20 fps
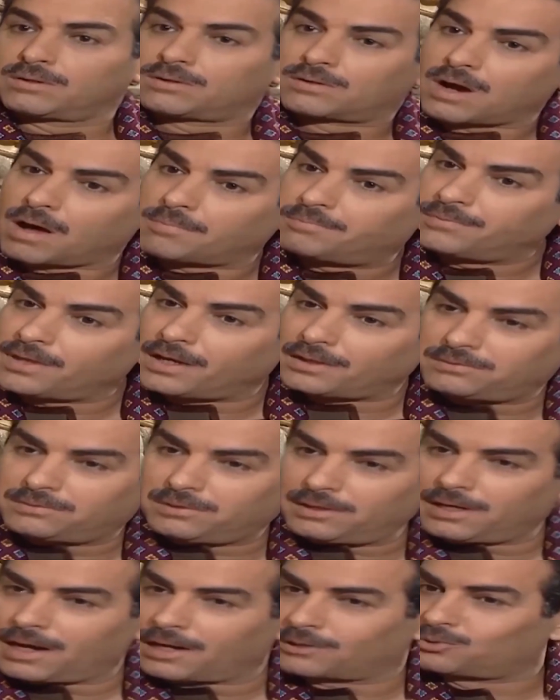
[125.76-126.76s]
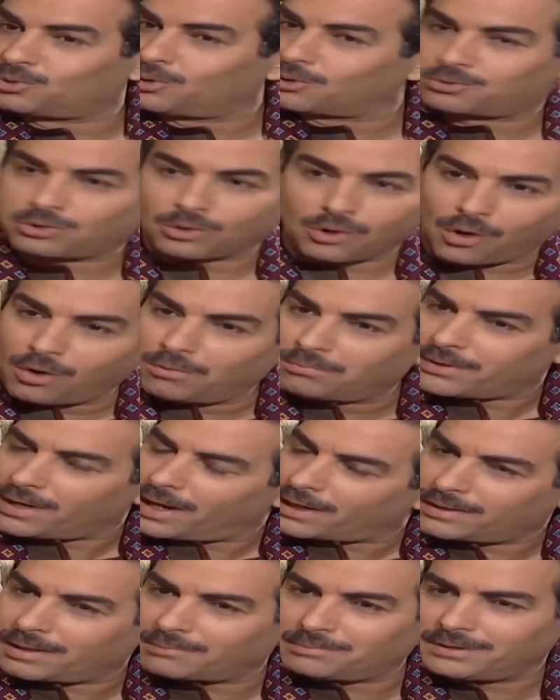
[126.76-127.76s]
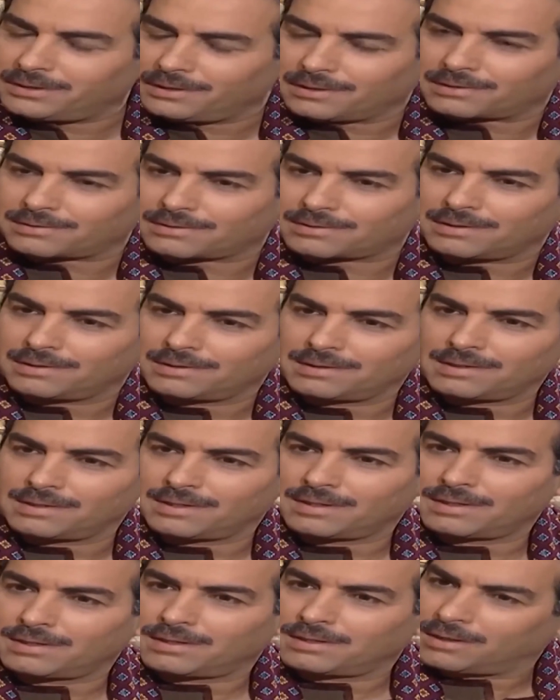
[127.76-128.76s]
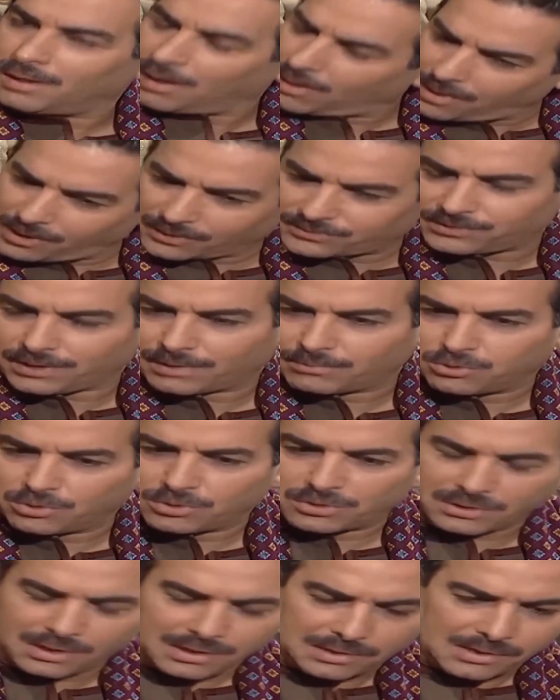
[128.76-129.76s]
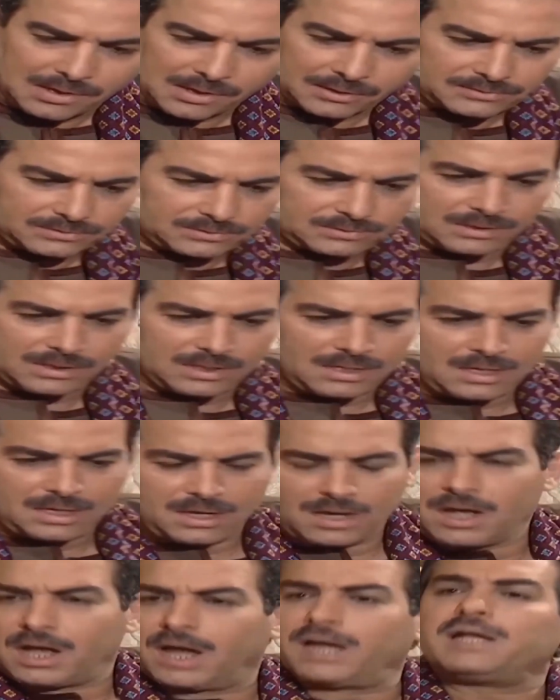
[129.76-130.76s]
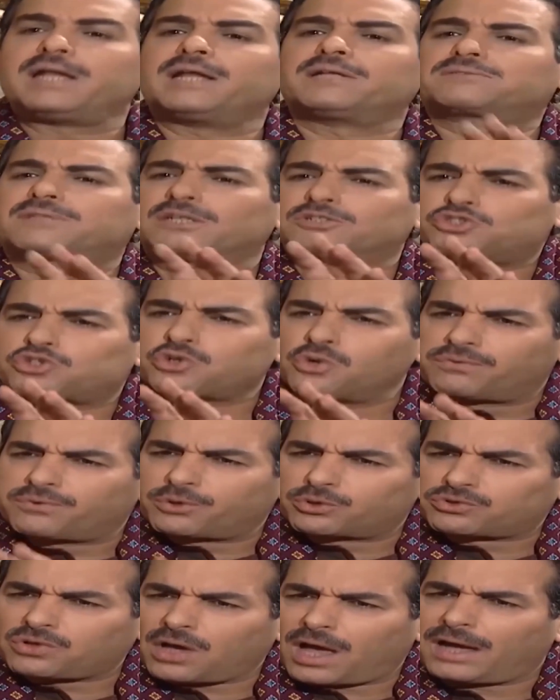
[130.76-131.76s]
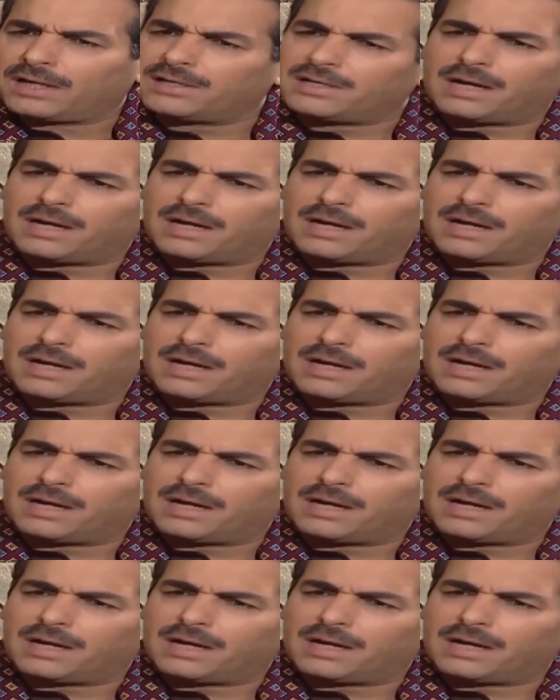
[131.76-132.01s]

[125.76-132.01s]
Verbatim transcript: ربنا يديلك طولة العمر يا كبير خلاص يا أبوي خلاص اللي أنت تشوفه صح